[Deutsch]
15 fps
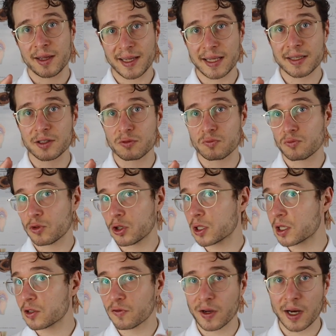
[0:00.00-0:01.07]
Jetzt
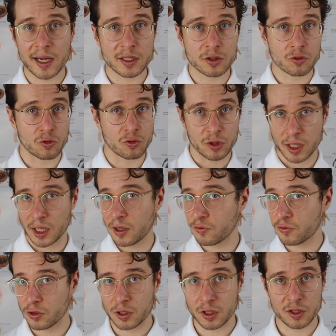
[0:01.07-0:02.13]
ist das vielleicht okay
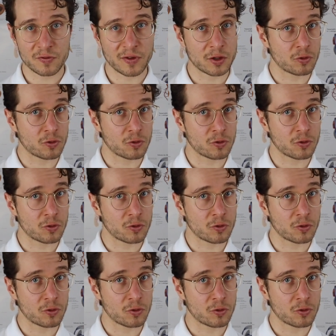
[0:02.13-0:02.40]
für dich,